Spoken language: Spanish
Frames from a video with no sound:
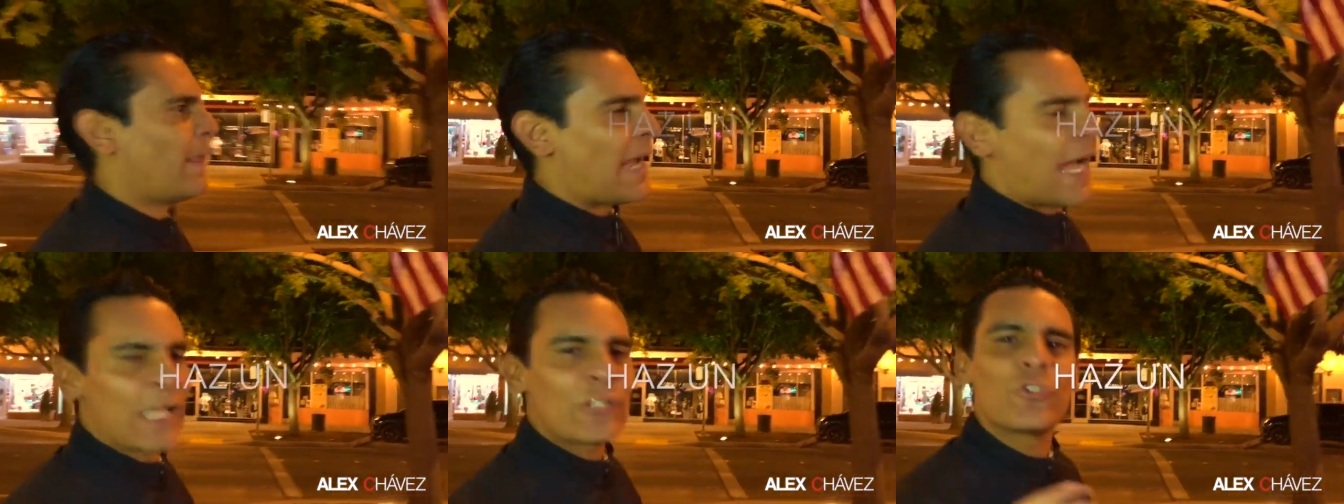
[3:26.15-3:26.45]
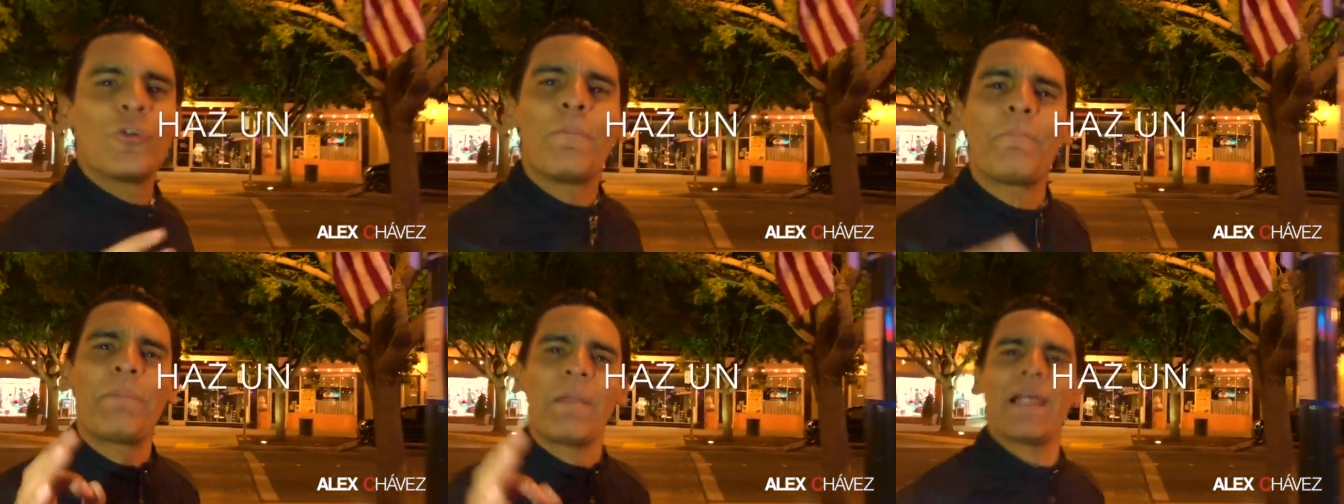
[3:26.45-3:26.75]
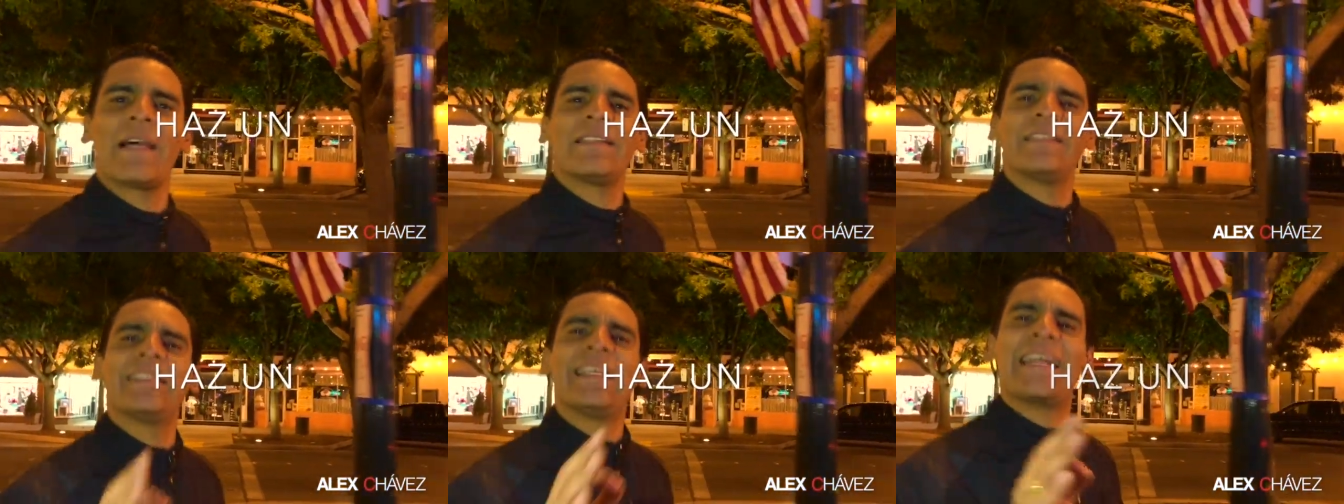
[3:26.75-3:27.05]
Haz un
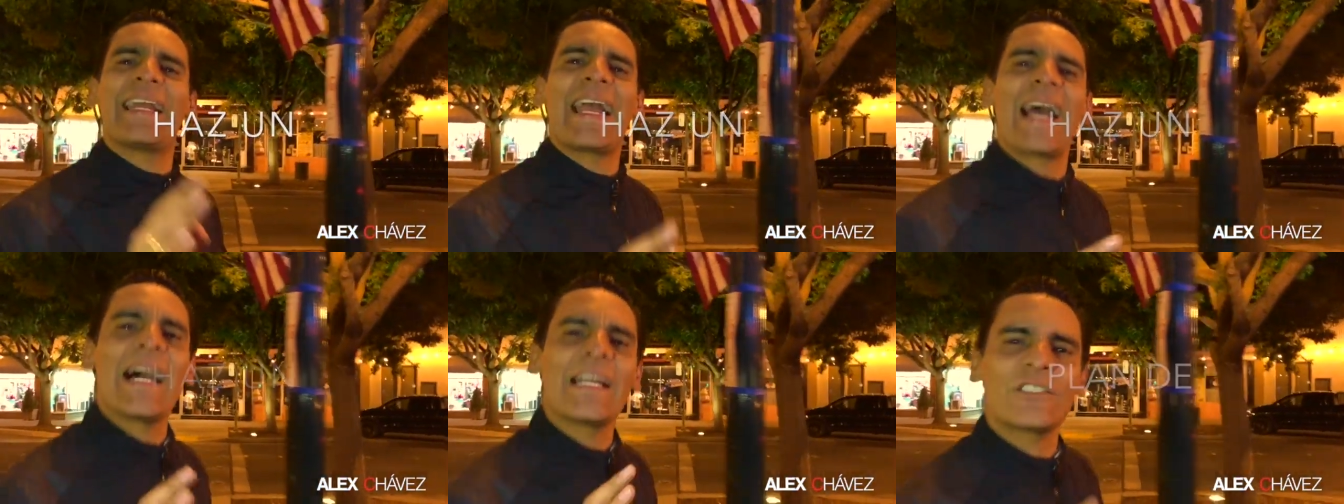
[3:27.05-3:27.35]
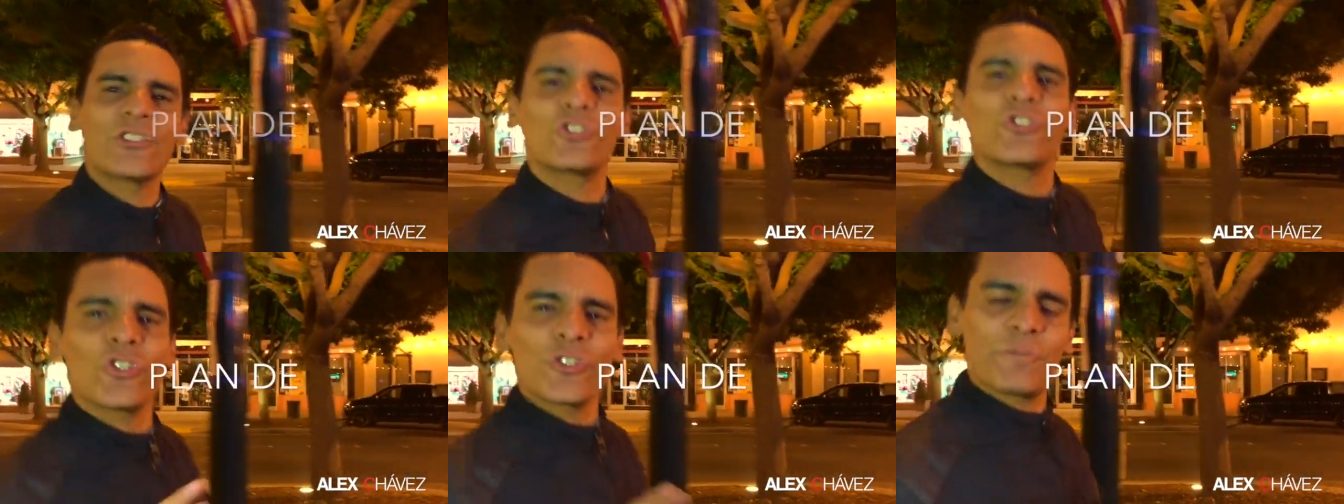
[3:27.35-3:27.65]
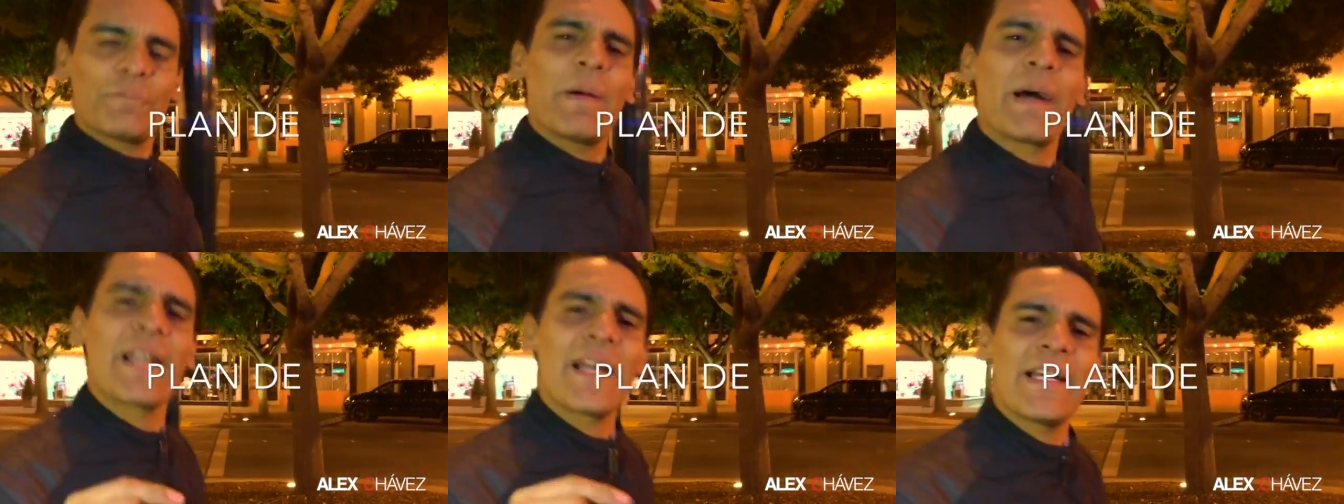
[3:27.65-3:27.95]
plan de gastos
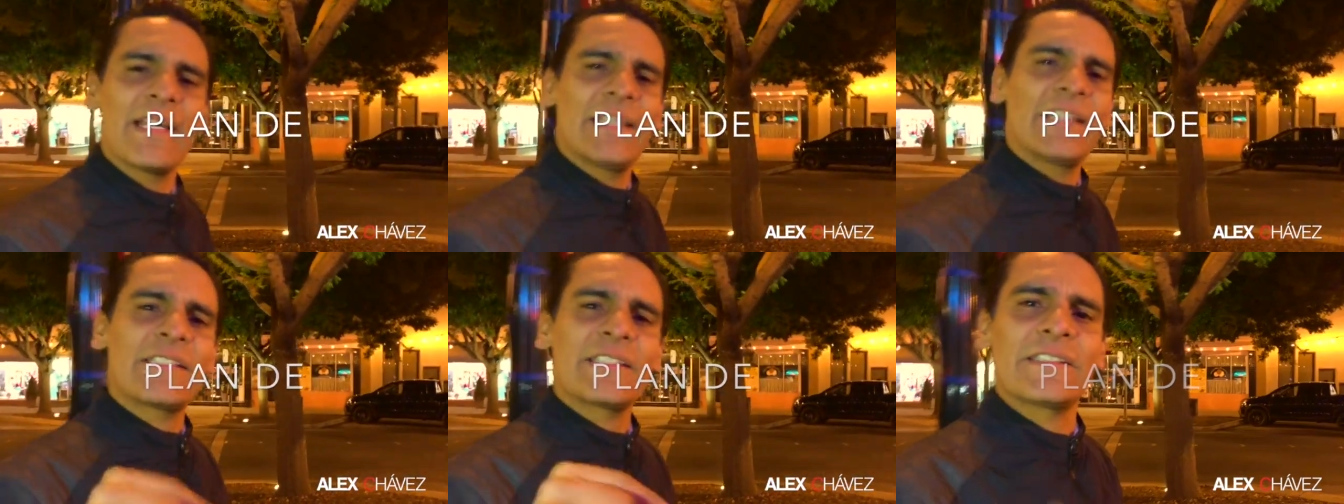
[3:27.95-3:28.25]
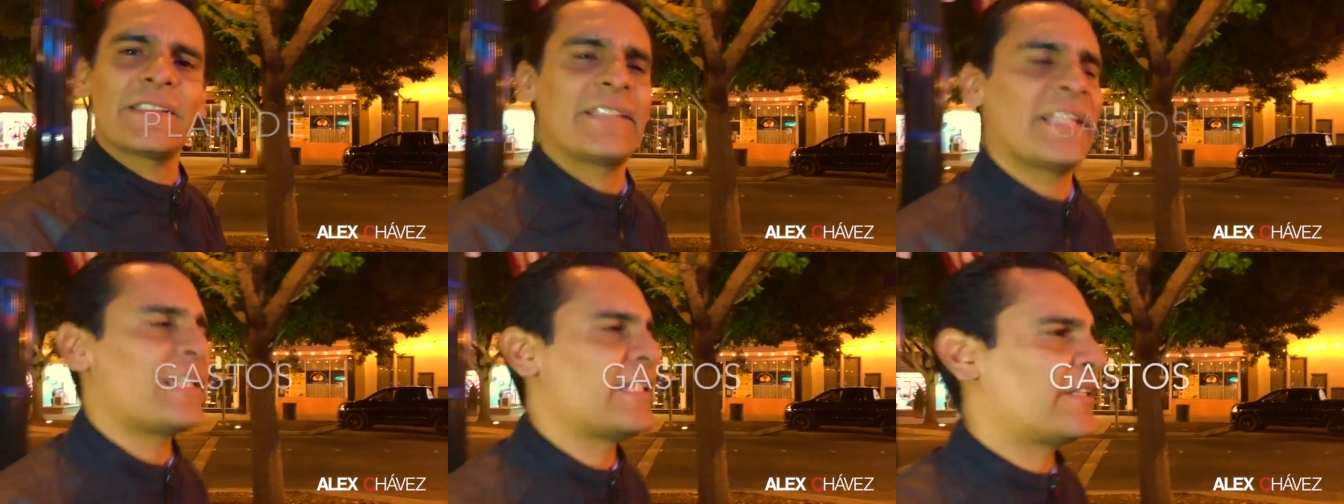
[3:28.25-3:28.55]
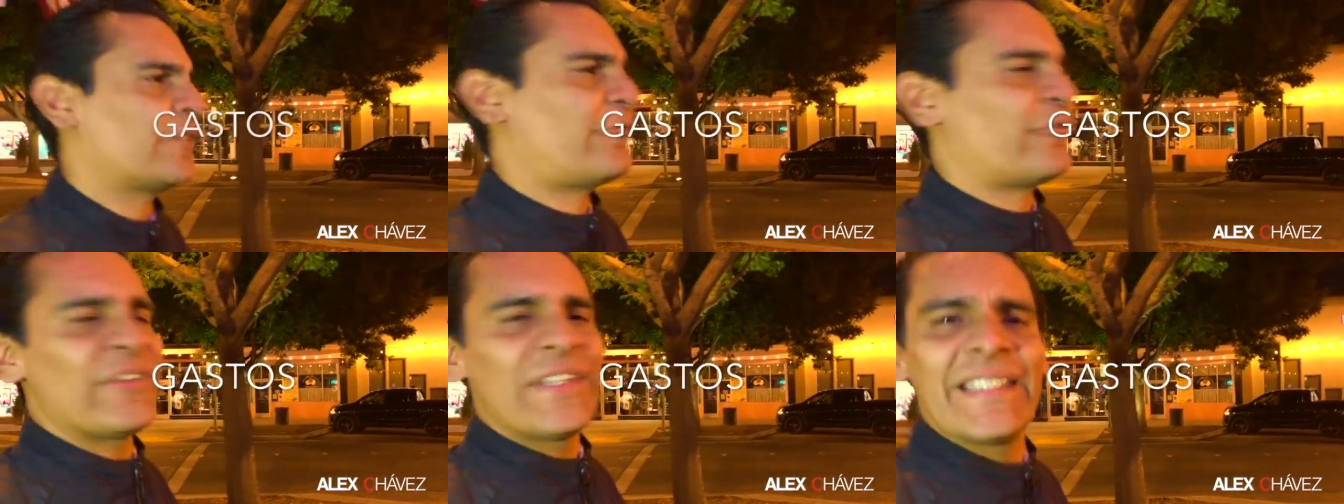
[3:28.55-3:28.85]
para
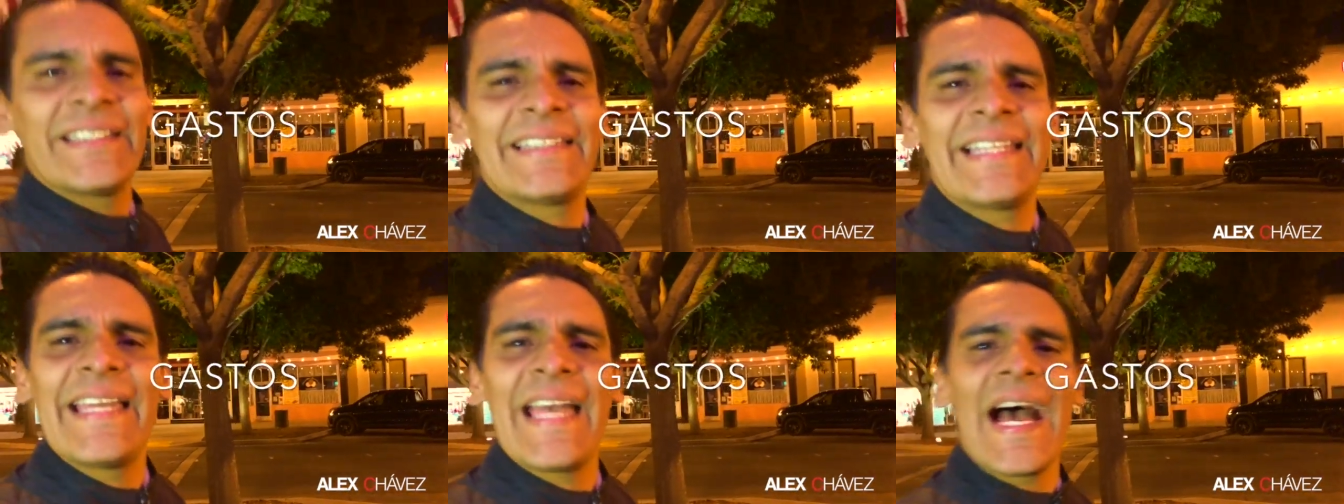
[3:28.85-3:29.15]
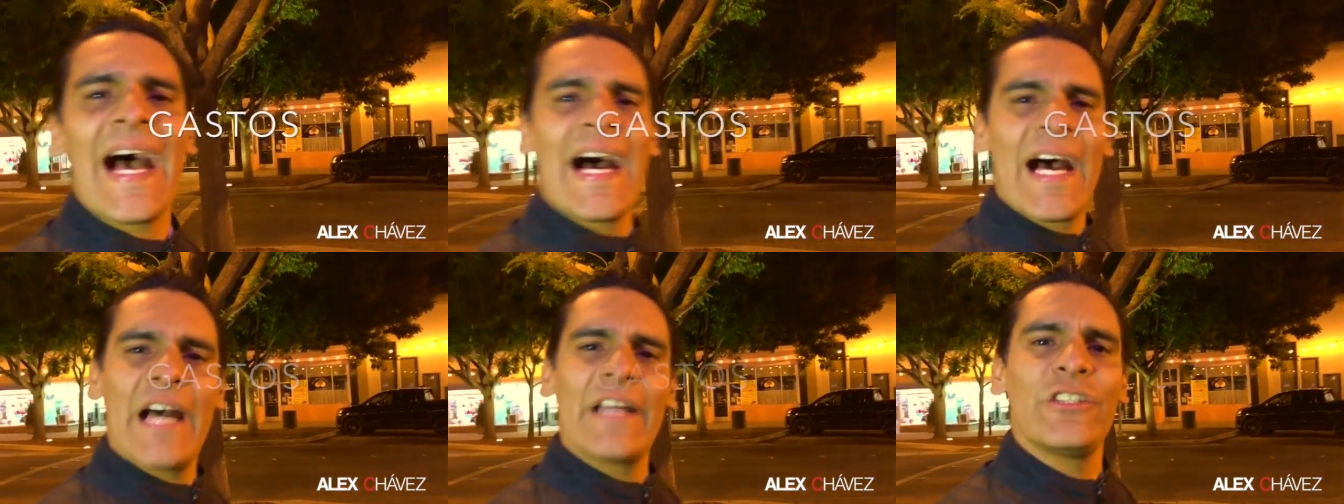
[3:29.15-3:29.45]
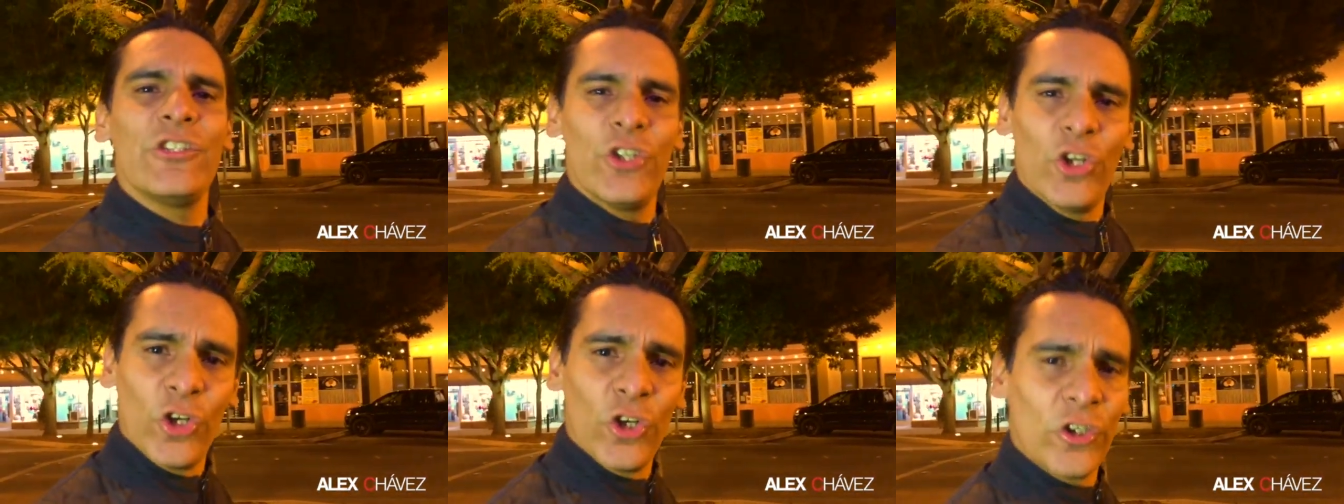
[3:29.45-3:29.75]
este fin de
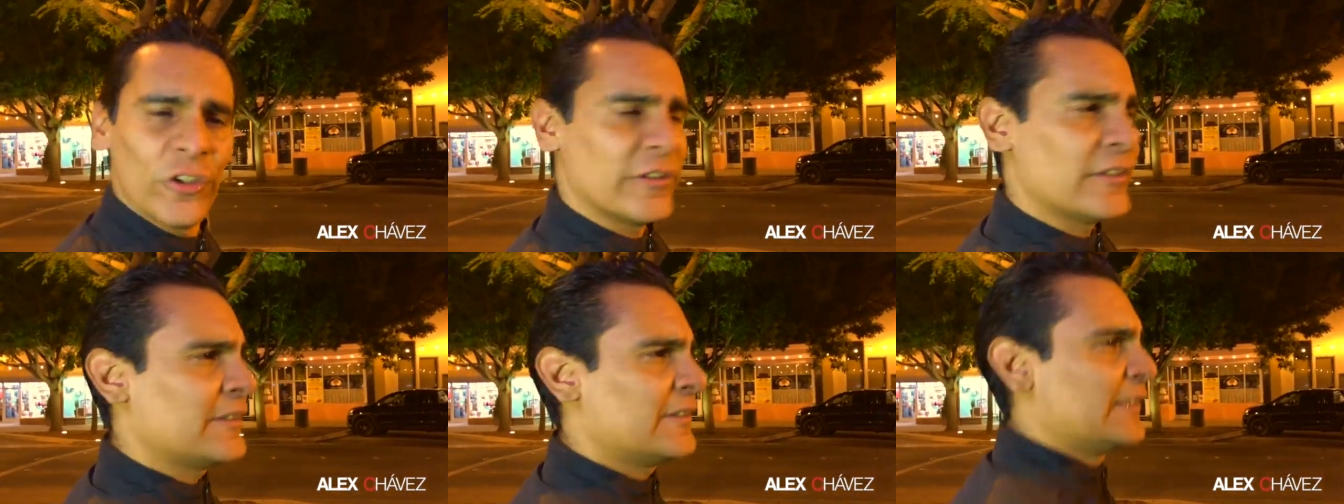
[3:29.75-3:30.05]
año.